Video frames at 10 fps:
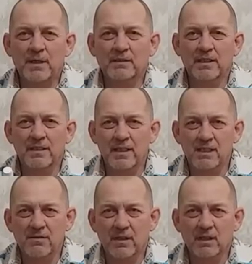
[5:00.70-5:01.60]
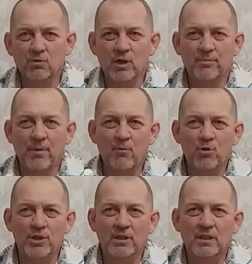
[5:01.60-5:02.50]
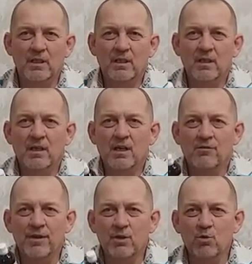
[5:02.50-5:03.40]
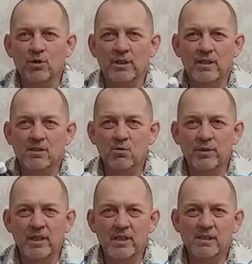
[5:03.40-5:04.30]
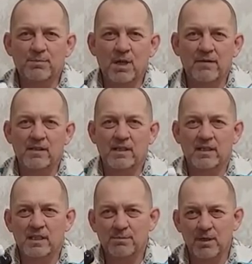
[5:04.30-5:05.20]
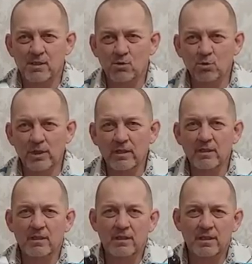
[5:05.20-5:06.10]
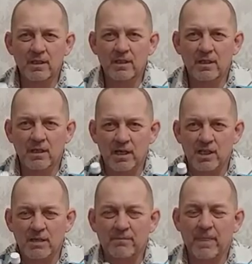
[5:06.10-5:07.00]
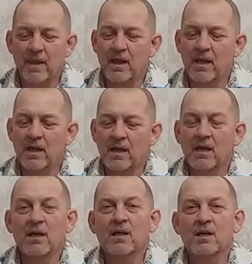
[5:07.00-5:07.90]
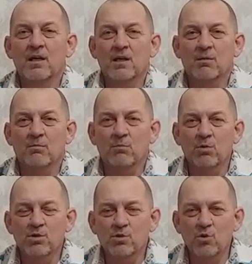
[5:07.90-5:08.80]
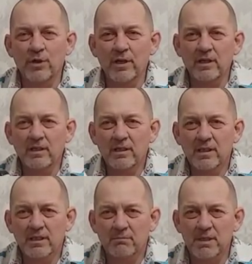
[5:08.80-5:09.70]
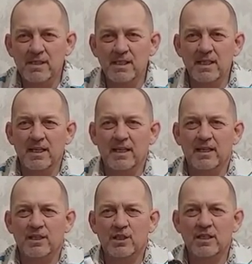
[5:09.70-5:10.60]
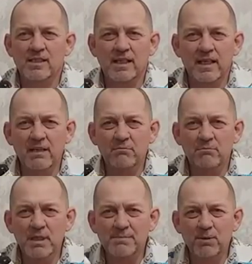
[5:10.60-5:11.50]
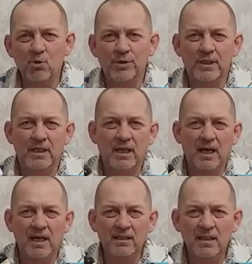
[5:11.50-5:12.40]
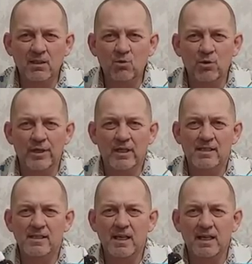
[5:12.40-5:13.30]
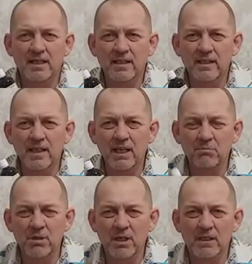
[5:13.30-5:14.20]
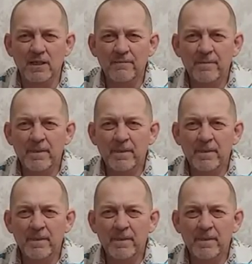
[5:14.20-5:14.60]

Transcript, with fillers: спектра действия, который поможет в рекордные сроки справиться с простудой и кашлем. Мужское бессилие, женское бесплодие, онкология, сахарный диабет